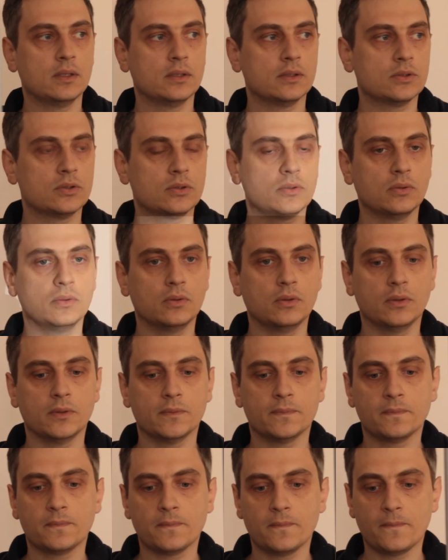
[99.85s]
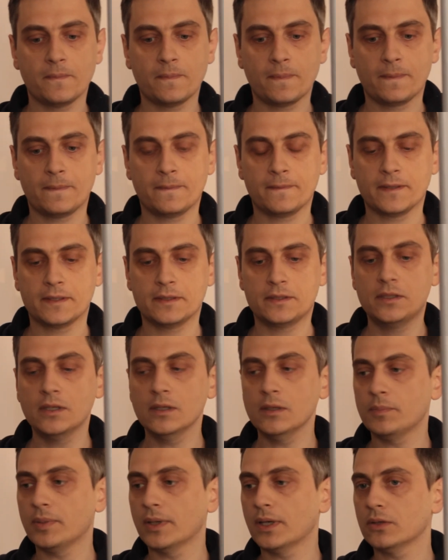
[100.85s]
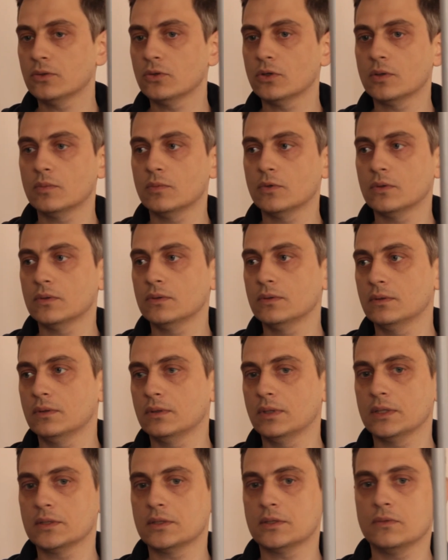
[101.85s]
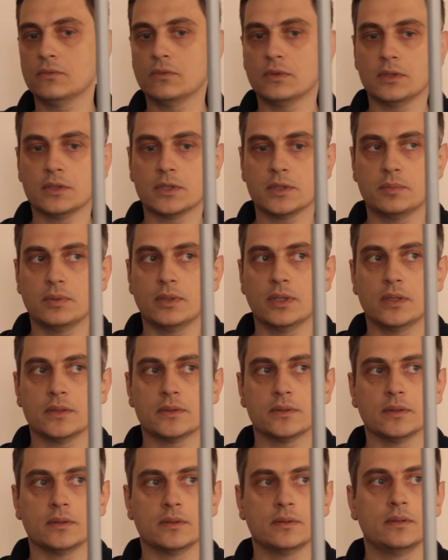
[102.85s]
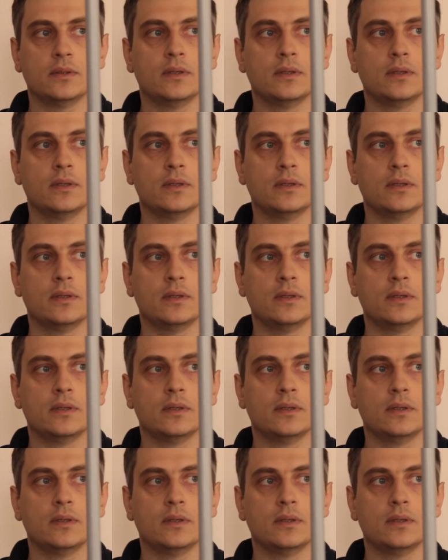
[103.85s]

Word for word: что дело, по которому нас сегодня собирается